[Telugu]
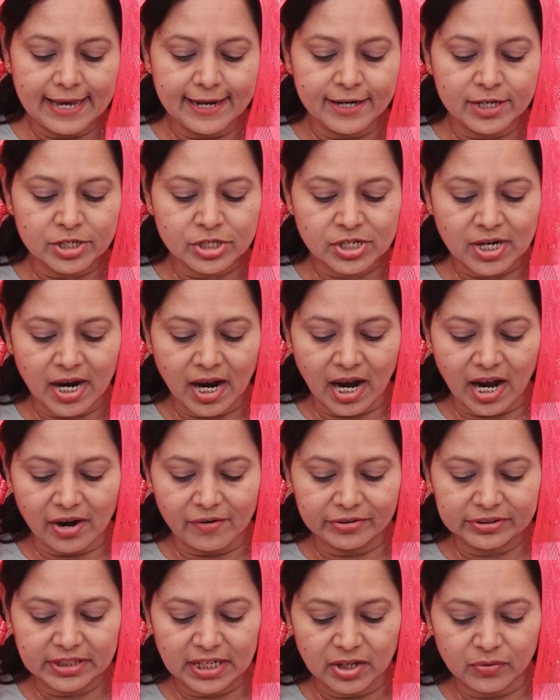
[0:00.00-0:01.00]
ఎలీషా
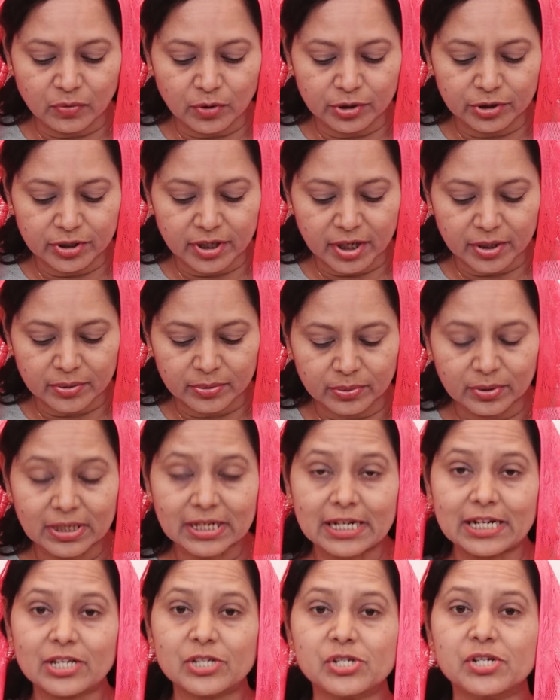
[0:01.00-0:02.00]
అవతలి ఒడ్డునకు
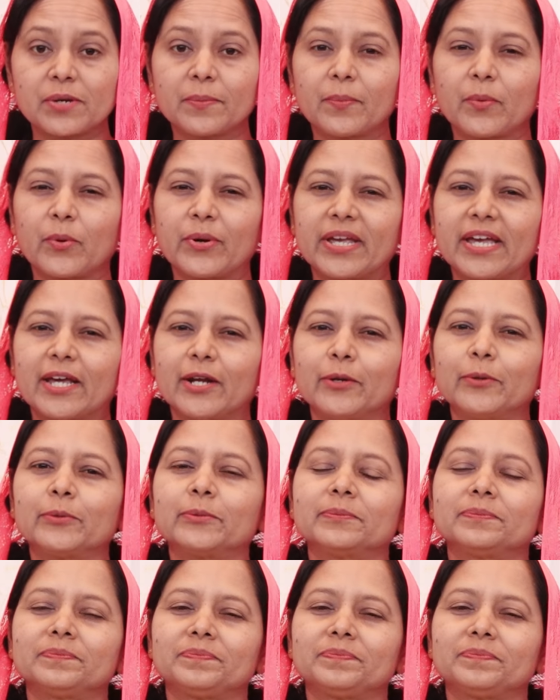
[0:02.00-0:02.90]
నిలిచిపోయాను